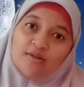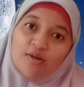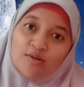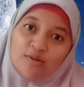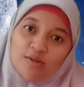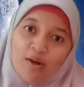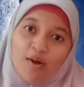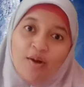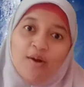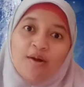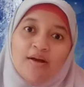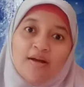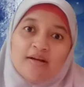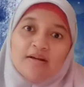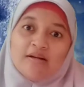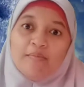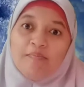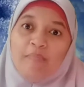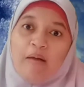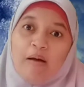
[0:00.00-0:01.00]
Contoh,
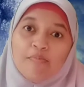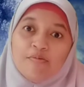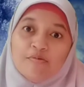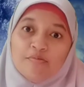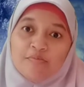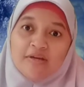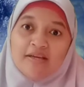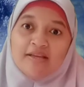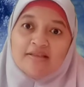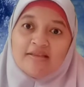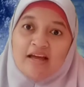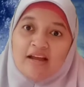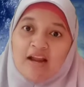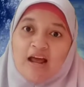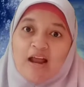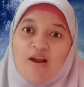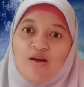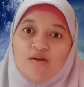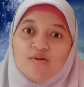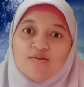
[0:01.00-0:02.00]
gempa bumi,
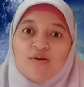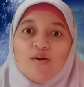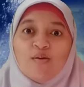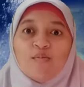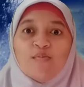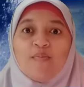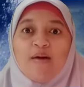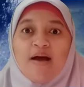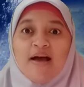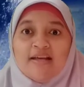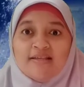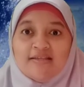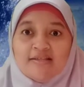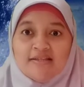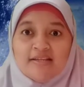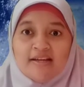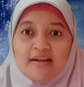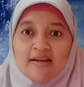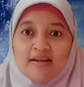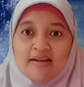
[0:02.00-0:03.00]
tanah longsor,
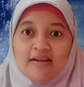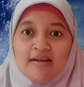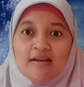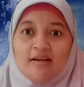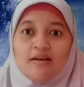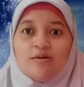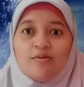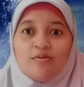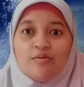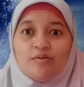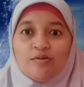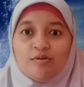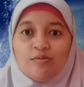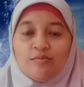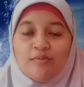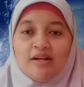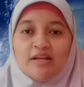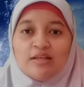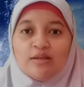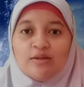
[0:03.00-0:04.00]
banjir,
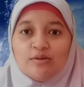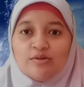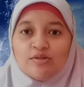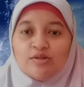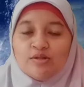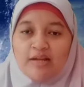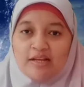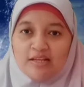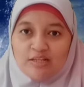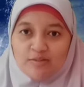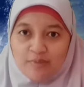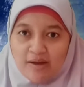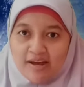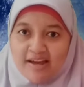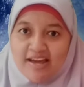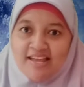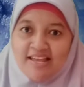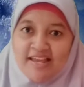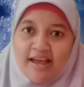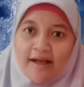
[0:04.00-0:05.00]
gunung meletus dan
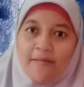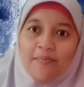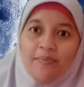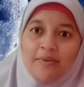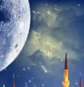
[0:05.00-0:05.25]
sebagainya